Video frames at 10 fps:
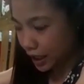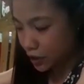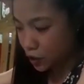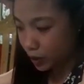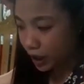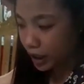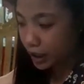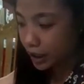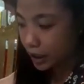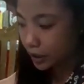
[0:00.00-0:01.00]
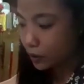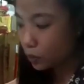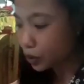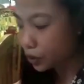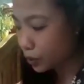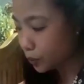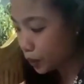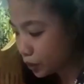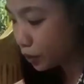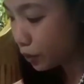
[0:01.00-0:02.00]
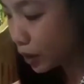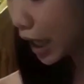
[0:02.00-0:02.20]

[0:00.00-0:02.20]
Ayan, so makikita natin yung water po.